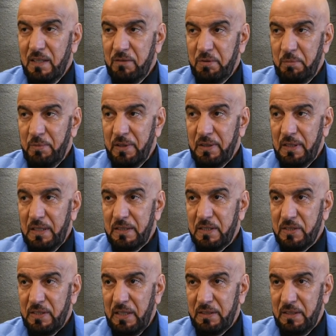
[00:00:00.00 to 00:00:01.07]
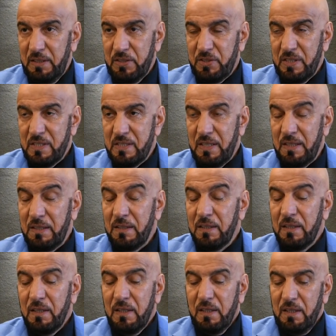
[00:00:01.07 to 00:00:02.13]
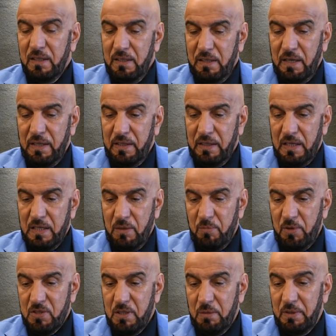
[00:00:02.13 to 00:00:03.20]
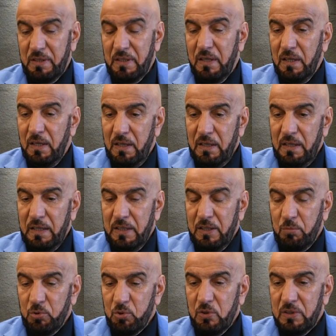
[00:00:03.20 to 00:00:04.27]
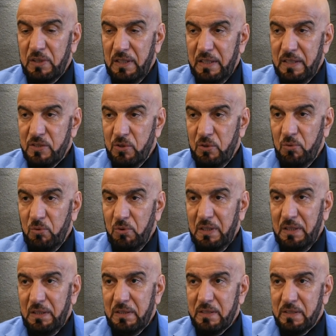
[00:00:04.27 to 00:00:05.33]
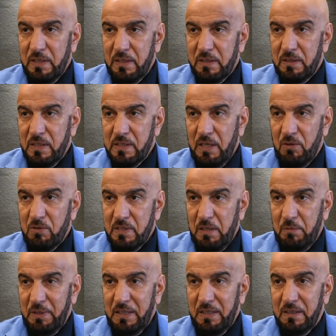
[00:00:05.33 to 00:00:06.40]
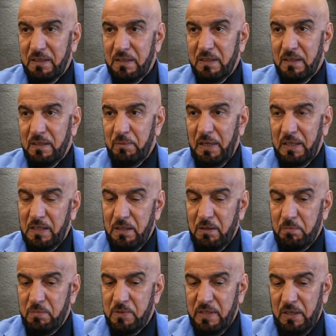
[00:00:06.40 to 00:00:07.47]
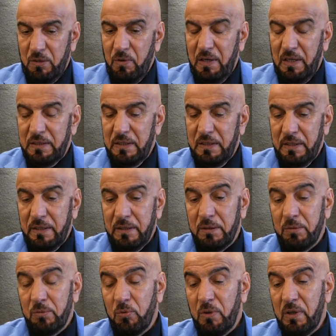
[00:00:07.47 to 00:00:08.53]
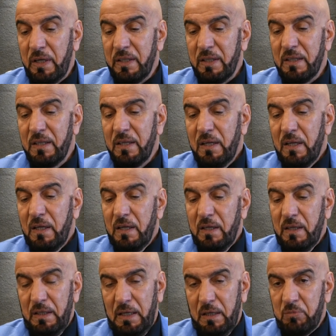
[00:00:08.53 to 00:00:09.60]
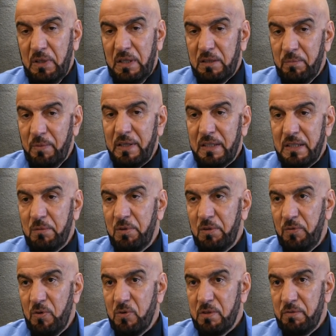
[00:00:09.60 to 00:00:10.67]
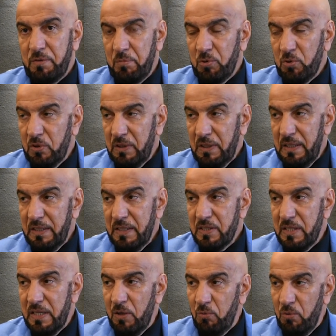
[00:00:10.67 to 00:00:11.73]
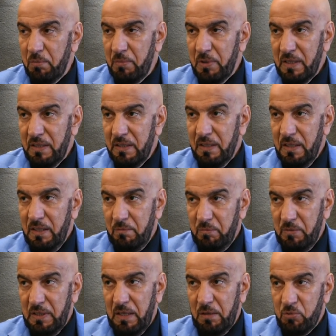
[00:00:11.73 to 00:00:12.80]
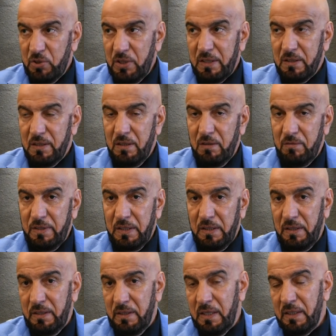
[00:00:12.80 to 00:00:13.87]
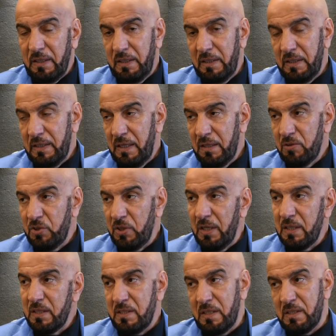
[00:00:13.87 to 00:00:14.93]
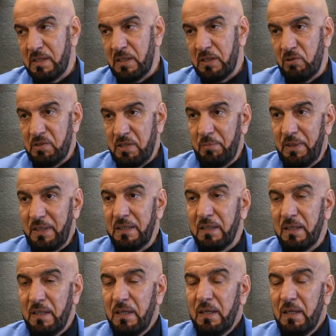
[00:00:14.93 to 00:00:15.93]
في بنغلاديش تحت ال 20 سنة هذه كانت 78 لكن بطولة الخليج الأولى سنة 79 بعدها بسنة واحدة يعني وأيضا الحمد لله تمكنا من الفوز في بطولة الخليج لأول مرة من خلال مشاركة الفريق العراقي اللي كان مشارك سنة 76